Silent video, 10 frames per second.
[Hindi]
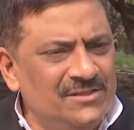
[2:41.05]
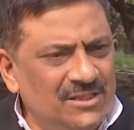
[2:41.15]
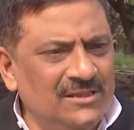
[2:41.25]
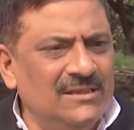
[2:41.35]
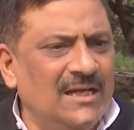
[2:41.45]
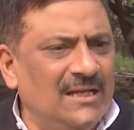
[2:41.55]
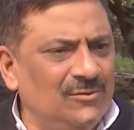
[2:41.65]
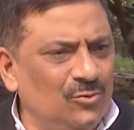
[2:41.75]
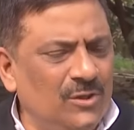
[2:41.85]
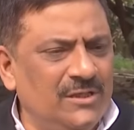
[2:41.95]
जनता
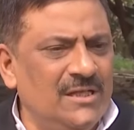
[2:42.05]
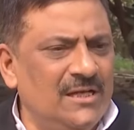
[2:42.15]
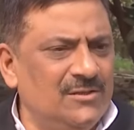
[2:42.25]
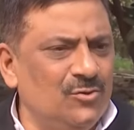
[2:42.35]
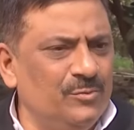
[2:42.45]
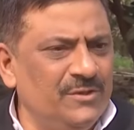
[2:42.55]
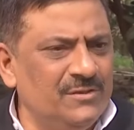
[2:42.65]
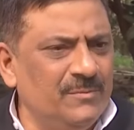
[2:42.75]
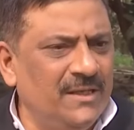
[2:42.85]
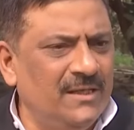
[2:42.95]

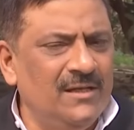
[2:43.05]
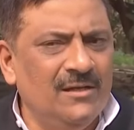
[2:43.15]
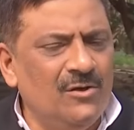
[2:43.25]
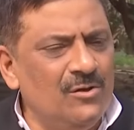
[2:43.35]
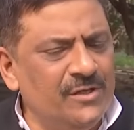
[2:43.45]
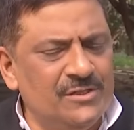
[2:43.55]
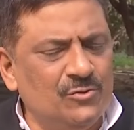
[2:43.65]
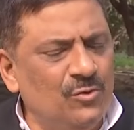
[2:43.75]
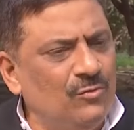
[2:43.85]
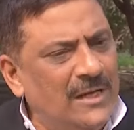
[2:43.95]
2024 में कांग्रेस
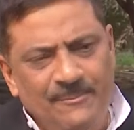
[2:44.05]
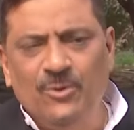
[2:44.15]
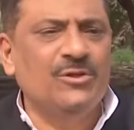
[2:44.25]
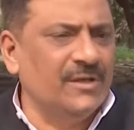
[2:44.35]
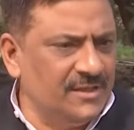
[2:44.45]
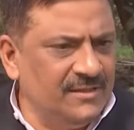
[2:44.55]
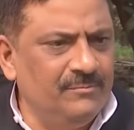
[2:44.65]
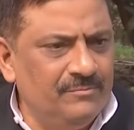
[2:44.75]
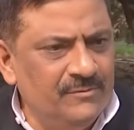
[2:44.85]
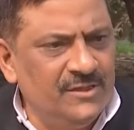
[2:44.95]
को वाइप आउट कर
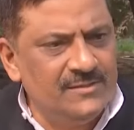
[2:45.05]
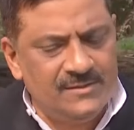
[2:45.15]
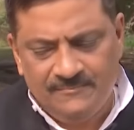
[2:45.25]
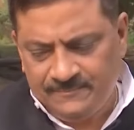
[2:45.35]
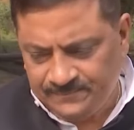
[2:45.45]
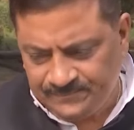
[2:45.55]
देगी देश से